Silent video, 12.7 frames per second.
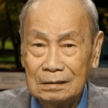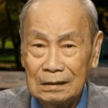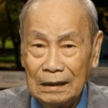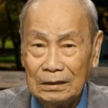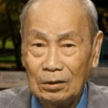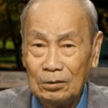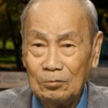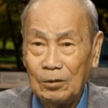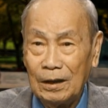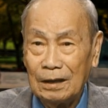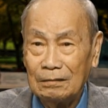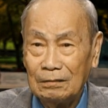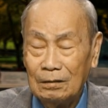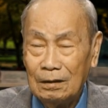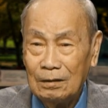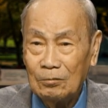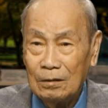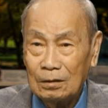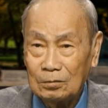cái thói quen
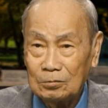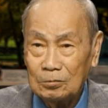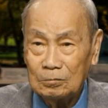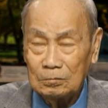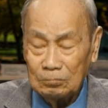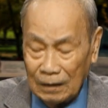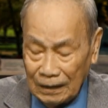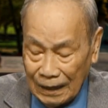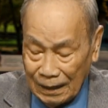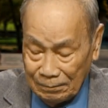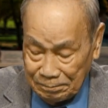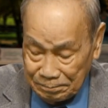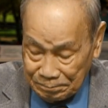phải làm.